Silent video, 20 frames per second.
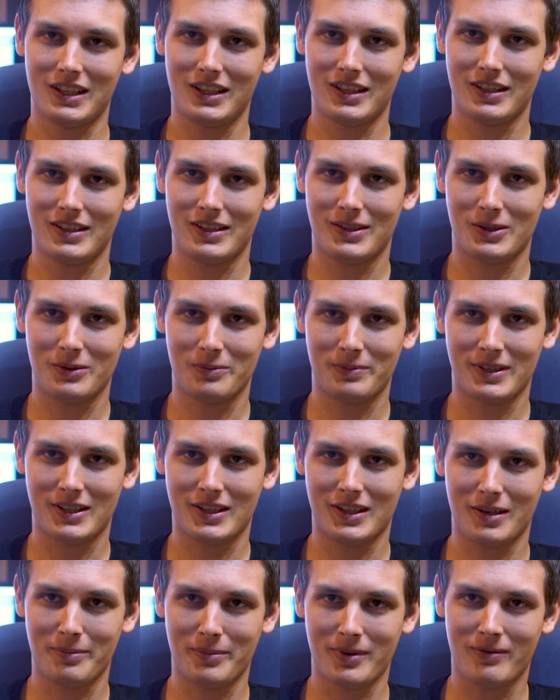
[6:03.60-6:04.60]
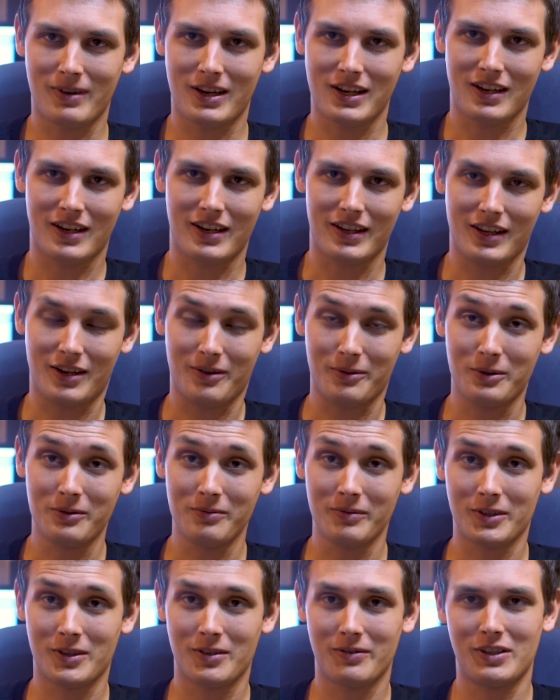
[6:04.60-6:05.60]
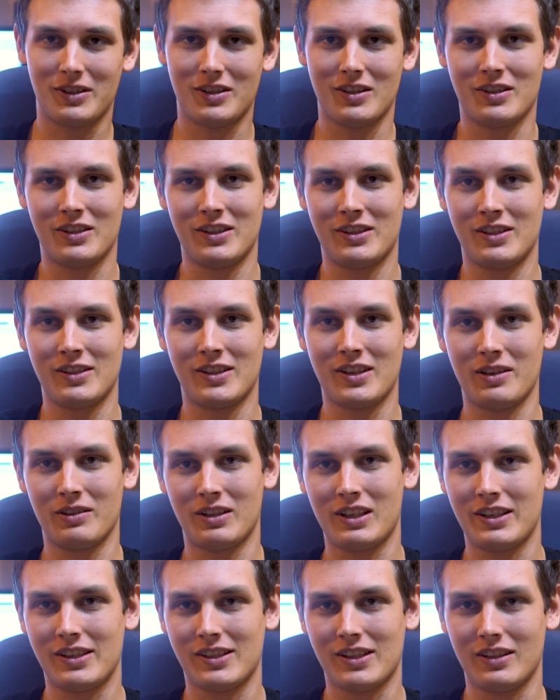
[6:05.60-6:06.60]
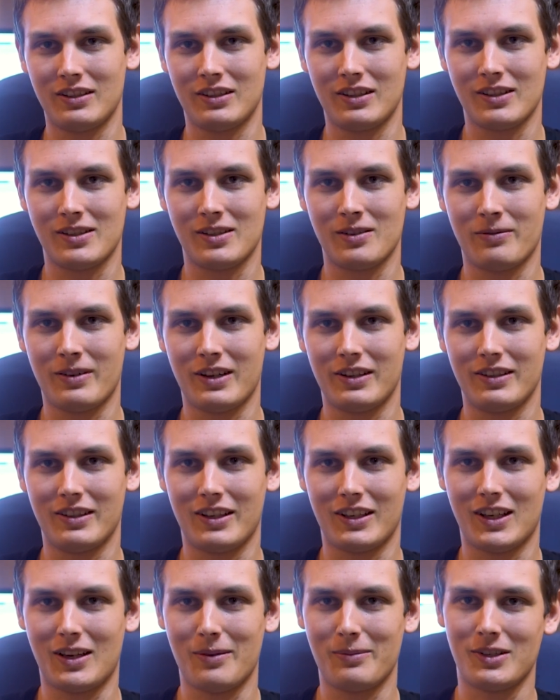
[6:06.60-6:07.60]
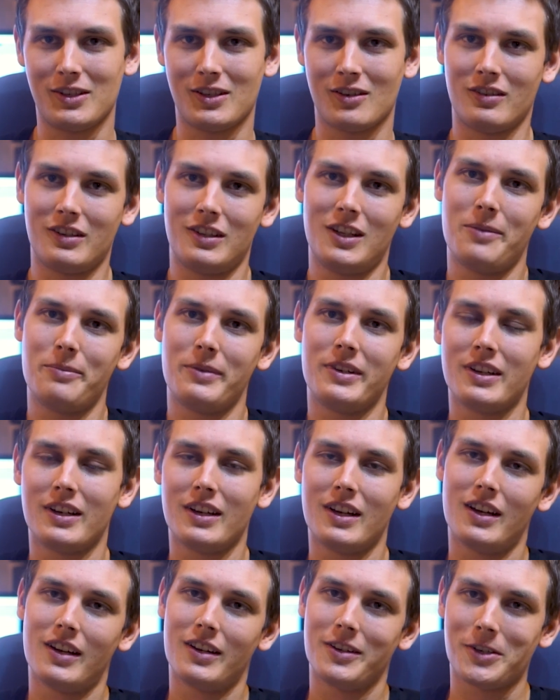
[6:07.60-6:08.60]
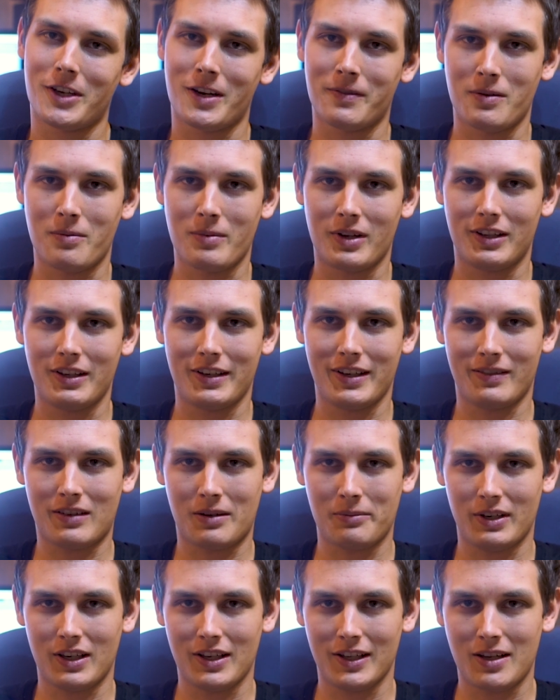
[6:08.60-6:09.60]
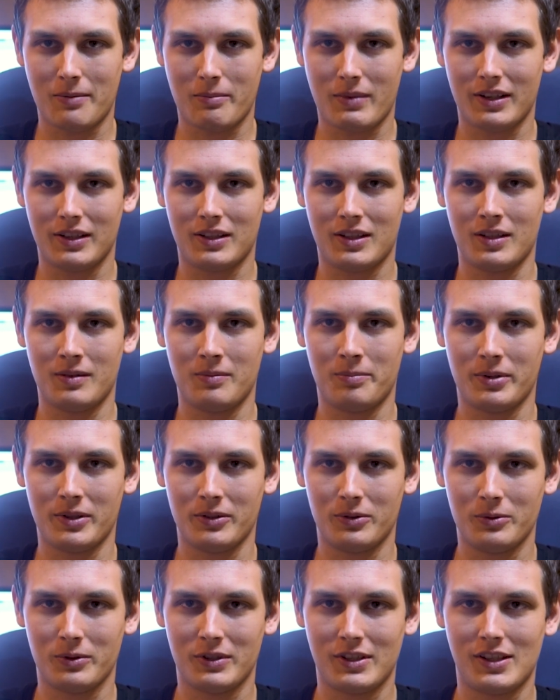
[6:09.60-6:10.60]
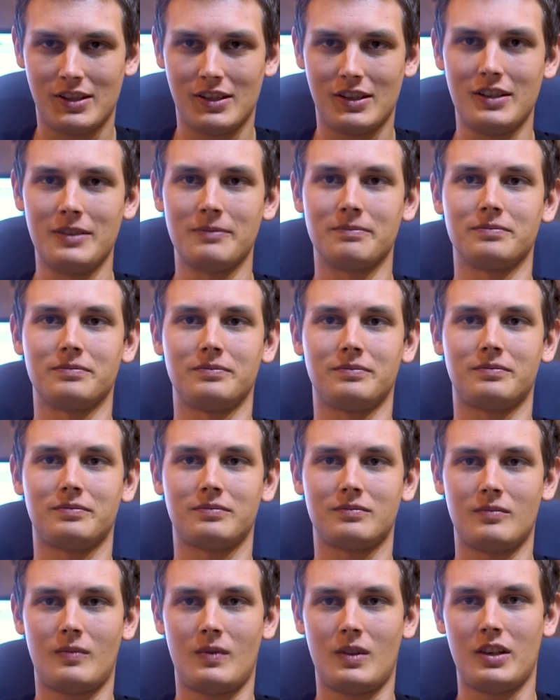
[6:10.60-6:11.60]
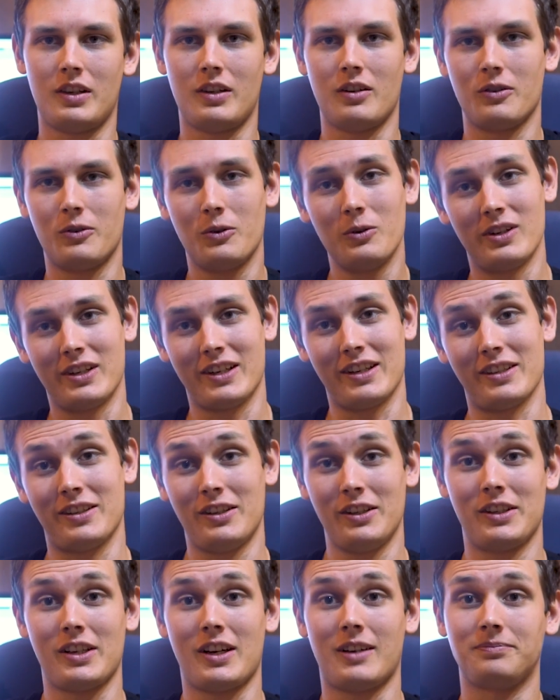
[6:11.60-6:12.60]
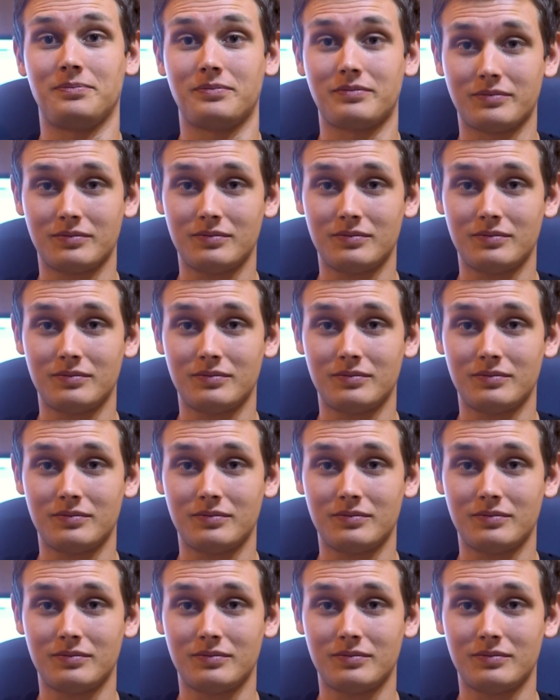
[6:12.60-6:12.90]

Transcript: e, subskrybowania kanału. Oczywiście, jeżeli jesteś dalej zainteresowany jakimiś kolejnymi ciekawymi materiałami na temat e, produkcji i ogólnie życia